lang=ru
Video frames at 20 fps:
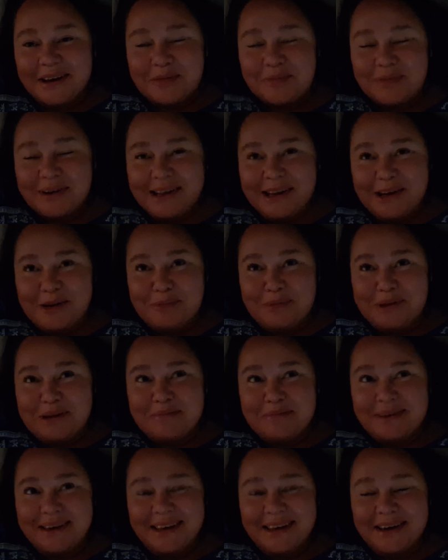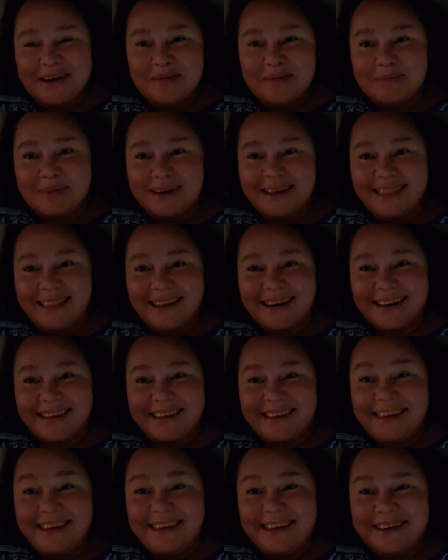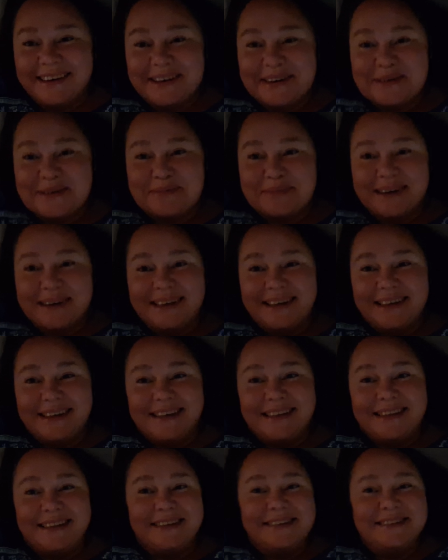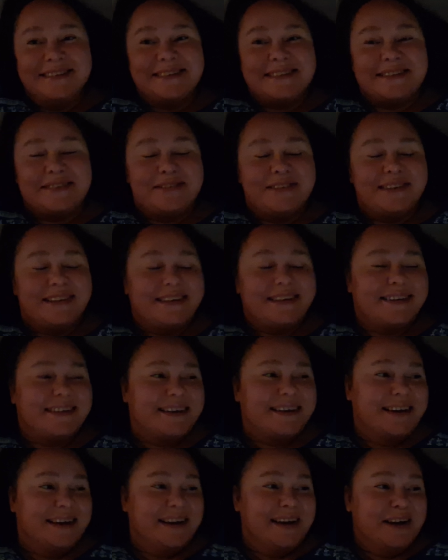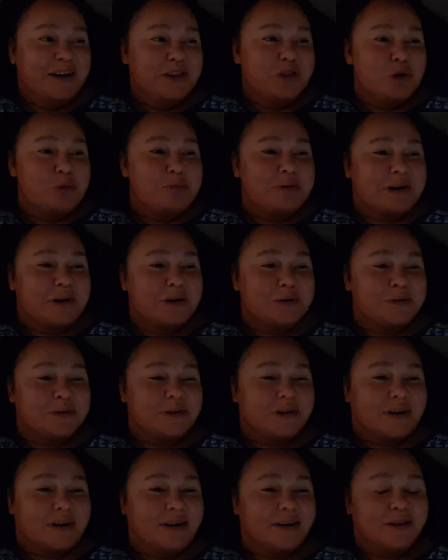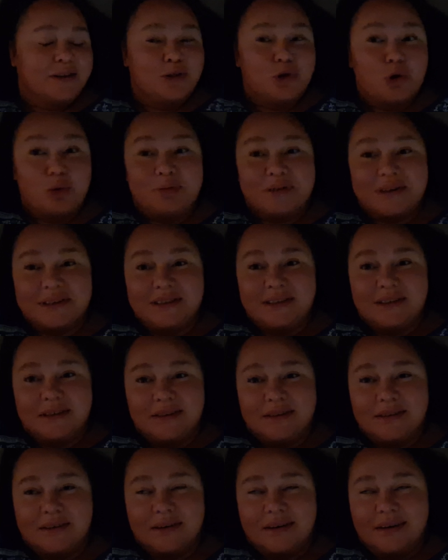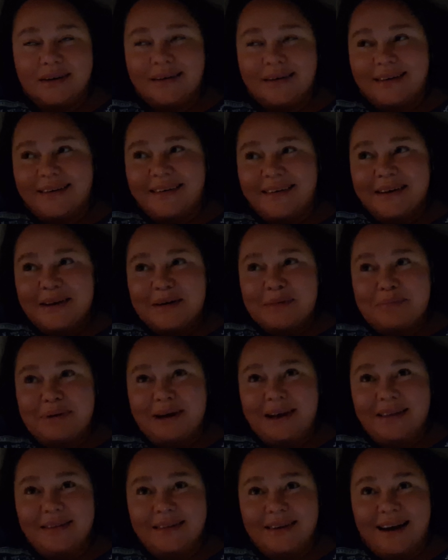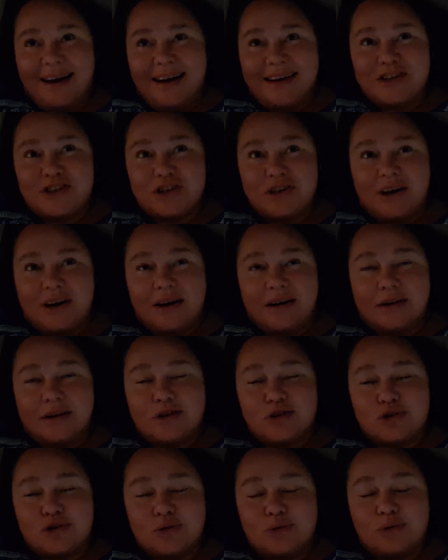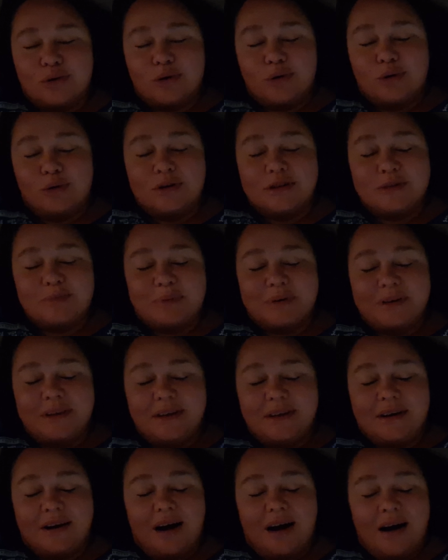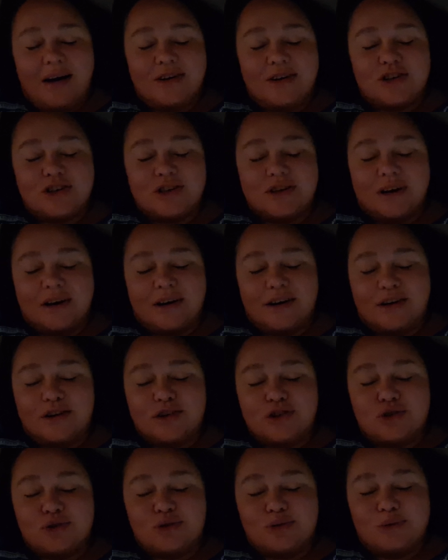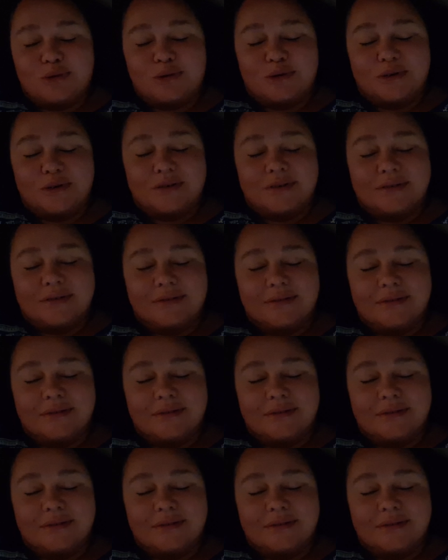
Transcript: Мои любимые, мои дорогие, мои единственные. Доброе утро, добрый день. Блин, как же хорошо, господи, как же хорошо.